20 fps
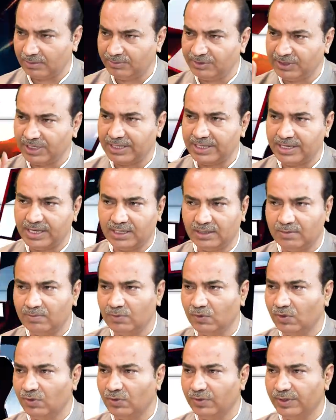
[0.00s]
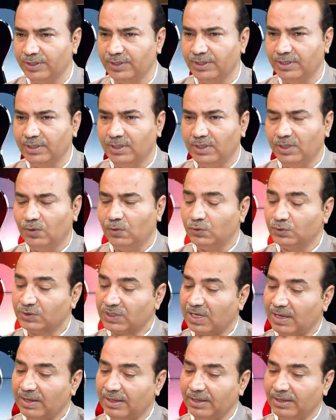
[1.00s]
कब्जा किया था मुगलों ने
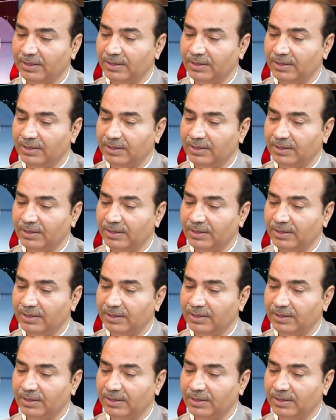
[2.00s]
उसका